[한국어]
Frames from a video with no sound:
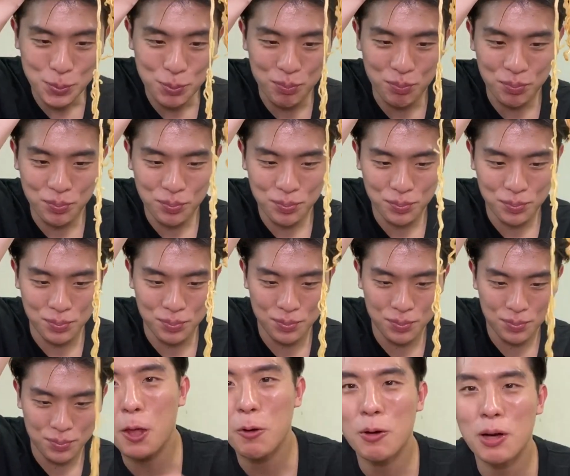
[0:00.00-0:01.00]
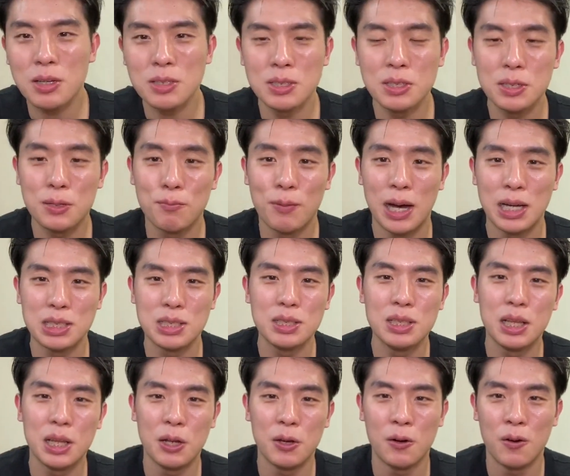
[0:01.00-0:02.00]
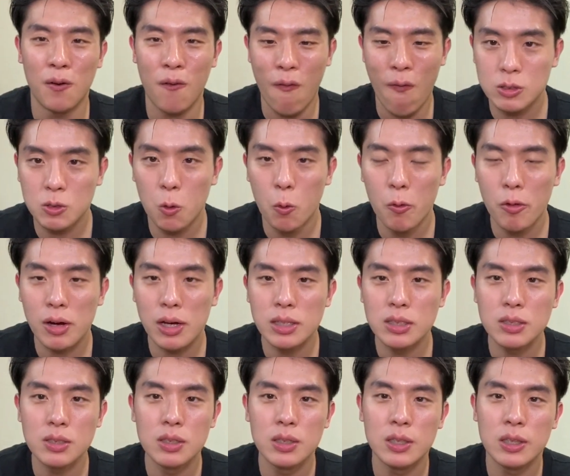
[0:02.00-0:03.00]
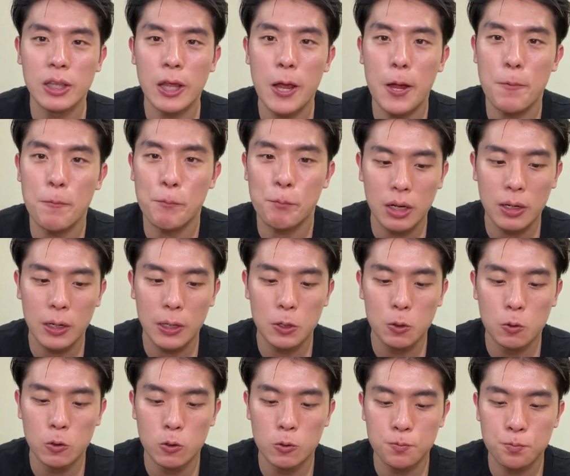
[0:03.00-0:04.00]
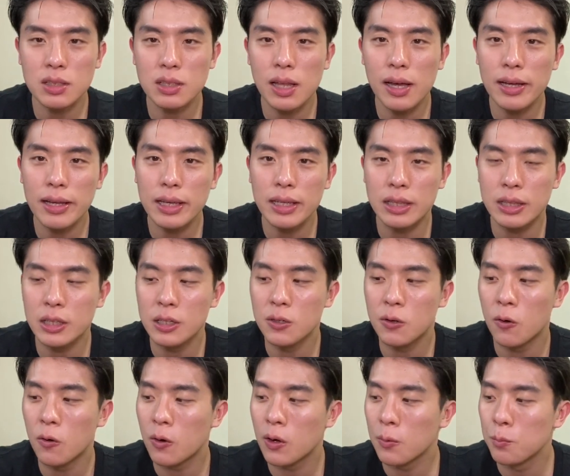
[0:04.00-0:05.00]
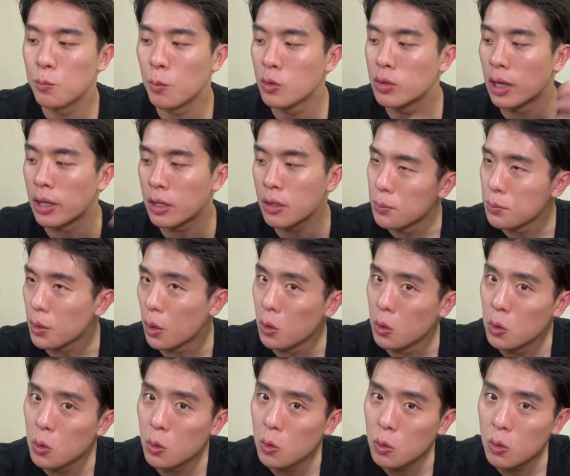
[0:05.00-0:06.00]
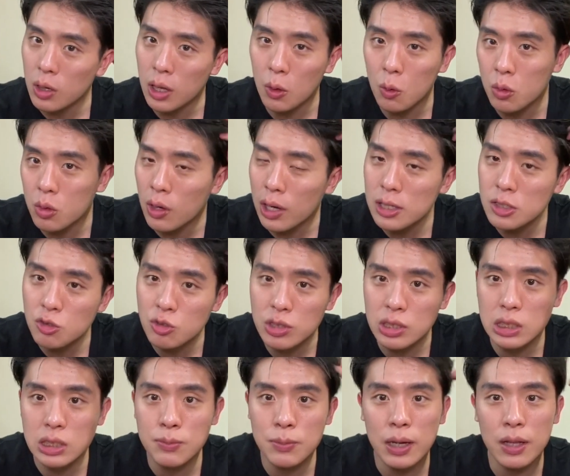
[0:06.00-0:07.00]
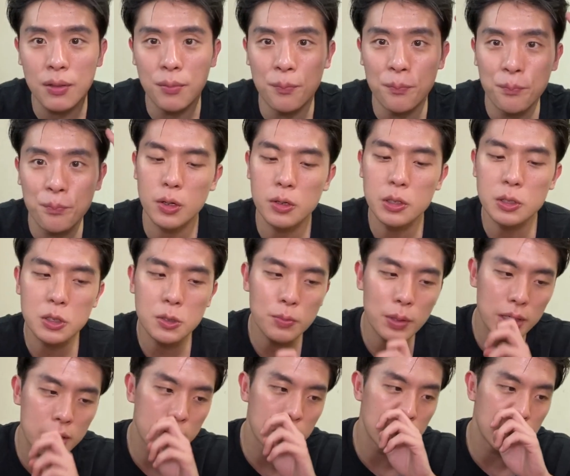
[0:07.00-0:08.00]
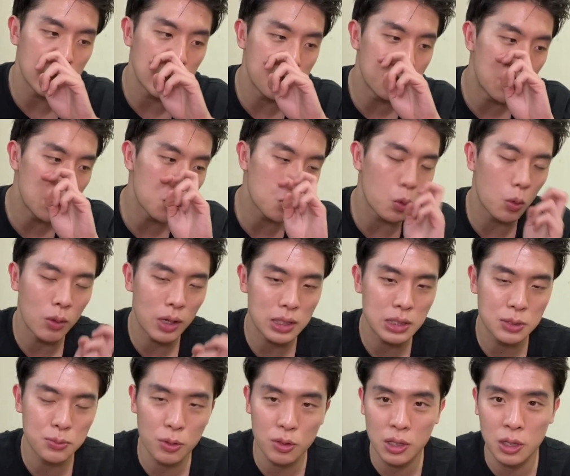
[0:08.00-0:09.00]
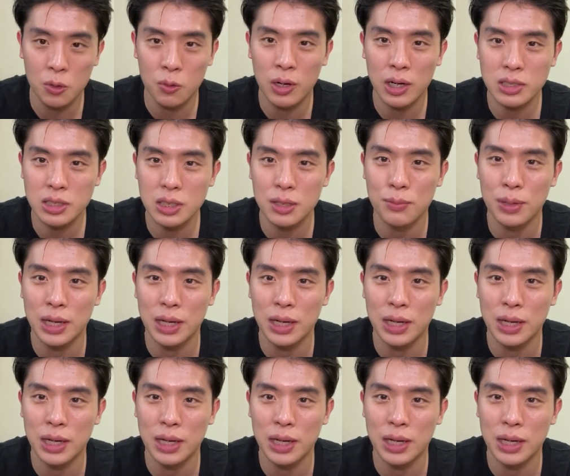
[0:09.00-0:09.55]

음 확실히 맛있네요 그 돈가스인데 그래도 땅에 있는 것보다는 별로라고도 할 수 있지만 편의점에 있는 일반 돈가스보다는 확실히